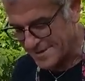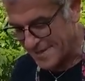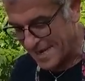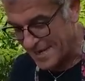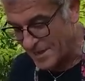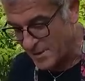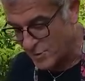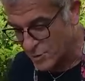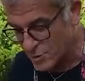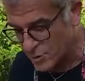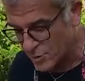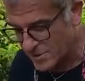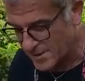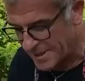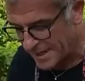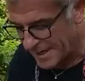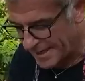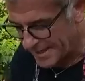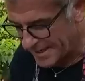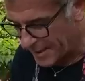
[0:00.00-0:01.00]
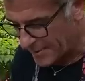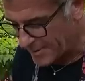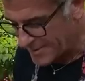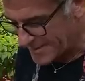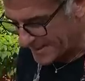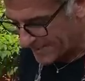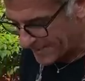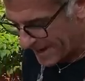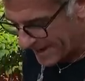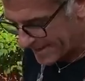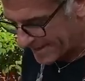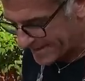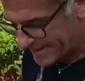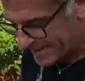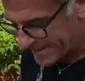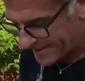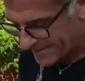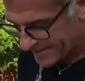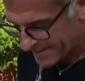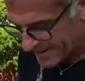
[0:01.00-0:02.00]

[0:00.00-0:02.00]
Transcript: taglio sottile anche questa parte,